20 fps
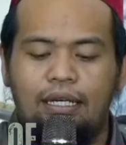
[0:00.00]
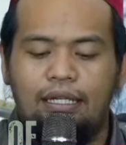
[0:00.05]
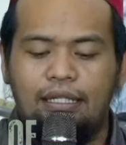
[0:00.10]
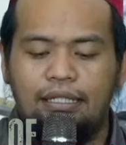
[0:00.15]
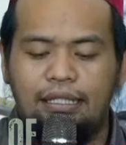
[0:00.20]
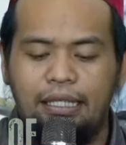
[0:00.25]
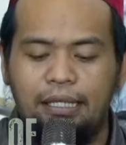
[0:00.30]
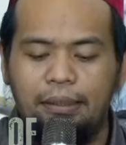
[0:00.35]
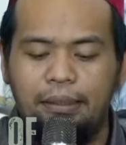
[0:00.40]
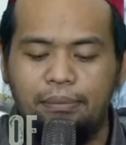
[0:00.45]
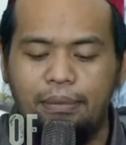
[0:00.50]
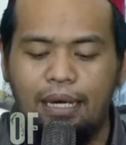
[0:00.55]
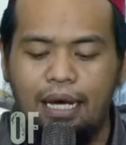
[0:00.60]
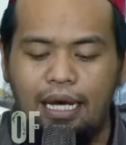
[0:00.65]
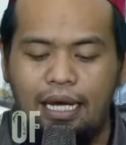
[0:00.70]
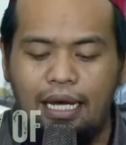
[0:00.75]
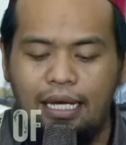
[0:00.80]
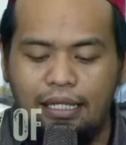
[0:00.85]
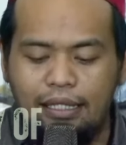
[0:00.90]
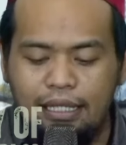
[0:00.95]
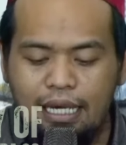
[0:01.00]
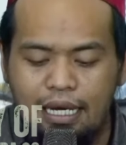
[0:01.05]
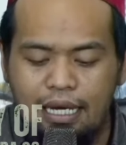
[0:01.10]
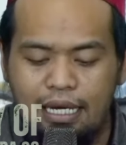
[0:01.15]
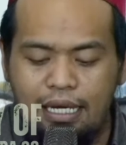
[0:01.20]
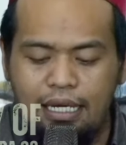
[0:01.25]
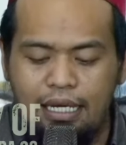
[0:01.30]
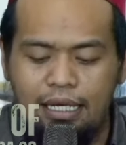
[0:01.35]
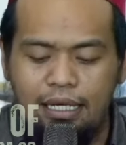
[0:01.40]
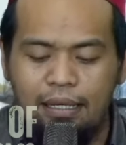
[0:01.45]
di
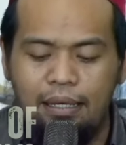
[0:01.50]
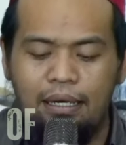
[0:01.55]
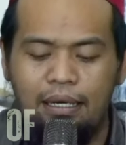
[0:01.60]
mana